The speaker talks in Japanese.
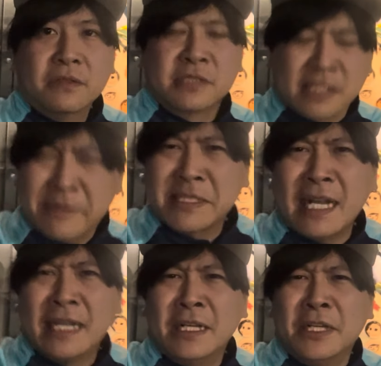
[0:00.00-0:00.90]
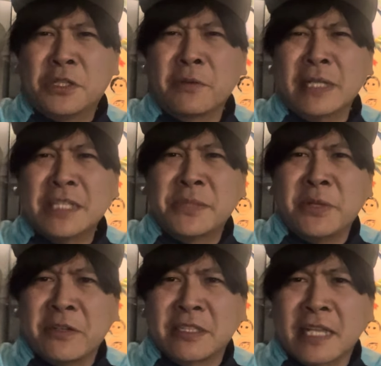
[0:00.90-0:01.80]
れ様でした。というわけで、
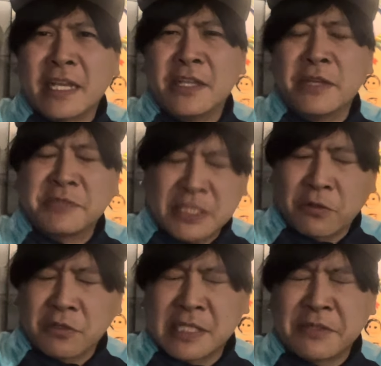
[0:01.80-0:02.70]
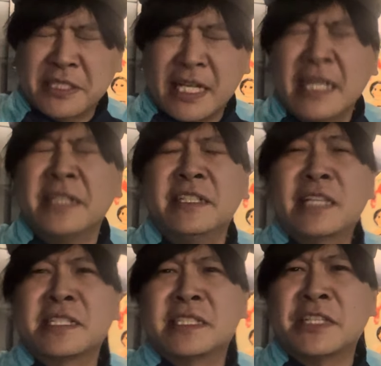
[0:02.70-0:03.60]
ジュビロヨタ対 FC 東京さんの試合、2
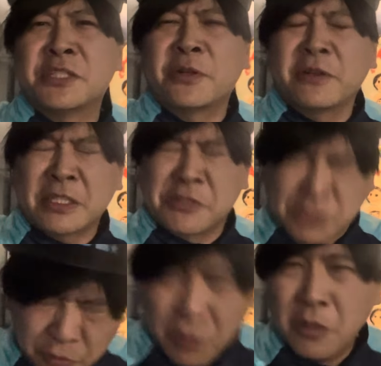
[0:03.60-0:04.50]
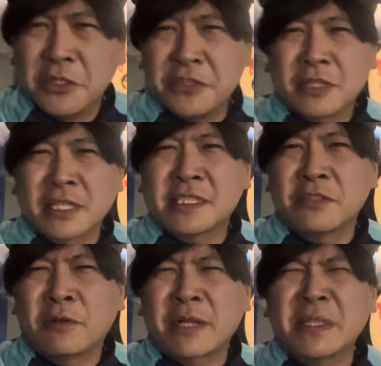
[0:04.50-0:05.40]
対1でジュビロヨタの勝利という形で
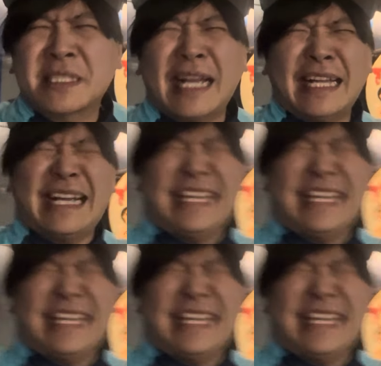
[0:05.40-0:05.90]
終わりました。